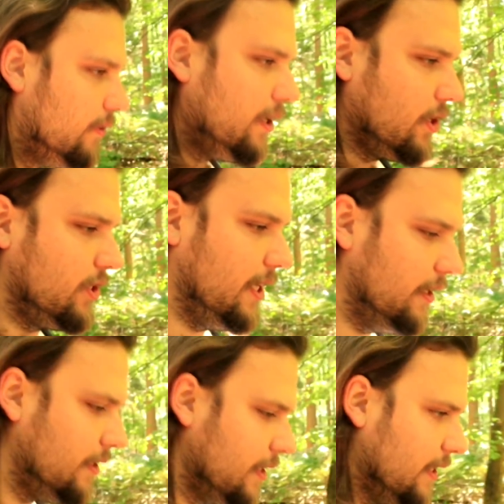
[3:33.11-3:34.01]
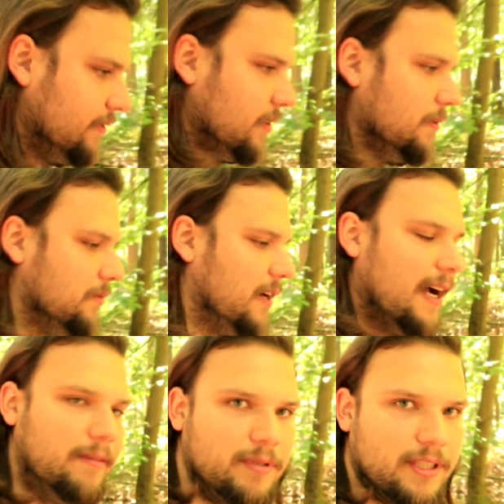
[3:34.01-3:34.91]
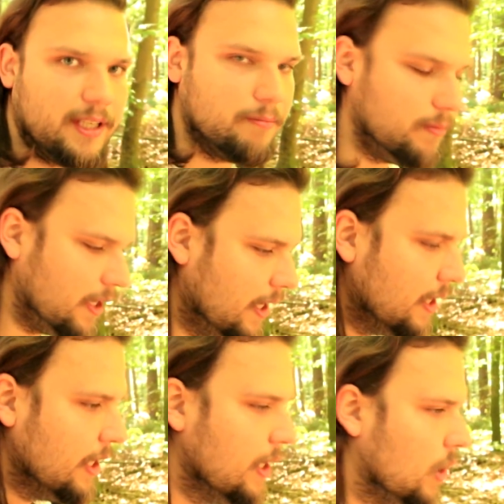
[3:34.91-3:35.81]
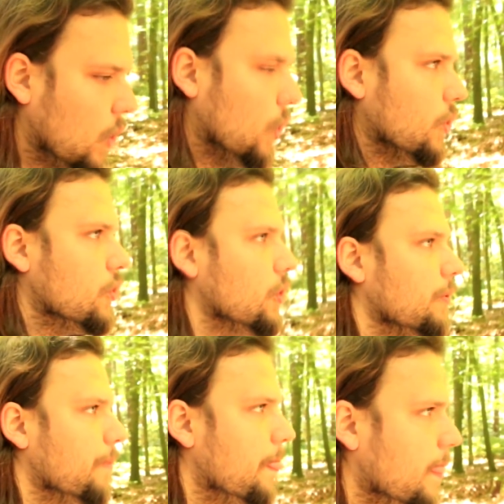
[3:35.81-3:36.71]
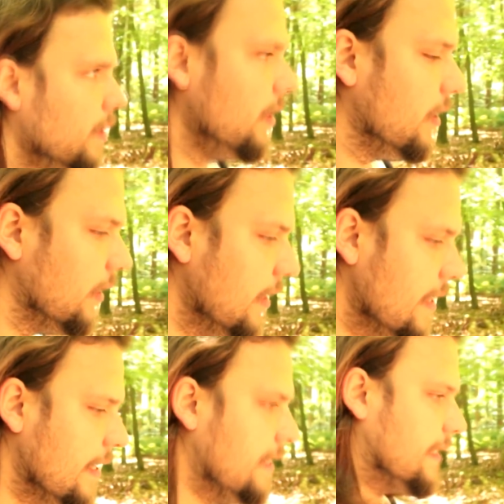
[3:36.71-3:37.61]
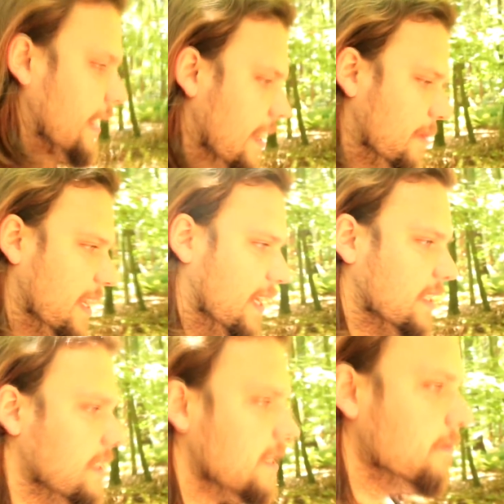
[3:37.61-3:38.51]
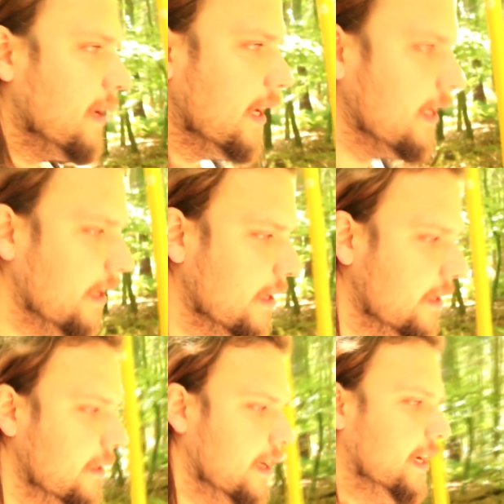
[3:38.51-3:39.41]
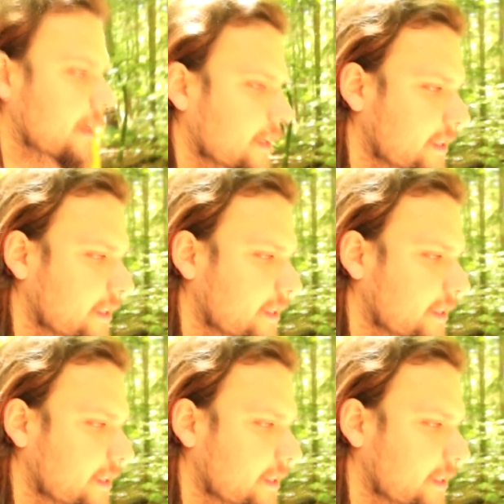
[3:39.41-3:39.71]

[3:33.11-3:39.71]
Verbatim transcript: Feuerstelle ja, von einem Verein betrieben. Und ähm, ja, da kann man erstens mal ein